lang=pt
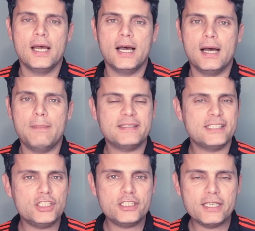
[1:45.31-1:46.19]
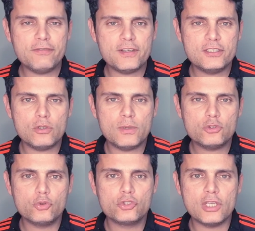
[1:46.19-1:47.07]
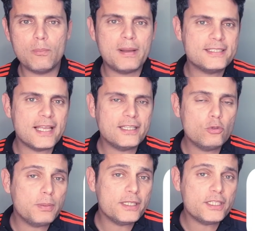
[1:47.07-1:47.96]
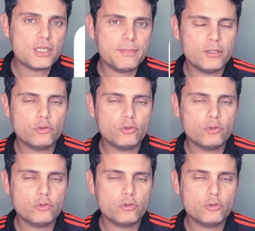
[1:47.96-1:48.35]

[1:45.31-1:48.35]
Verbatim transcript: Uh, mas a gente tem que fazer uma discussão baseada no planejamento,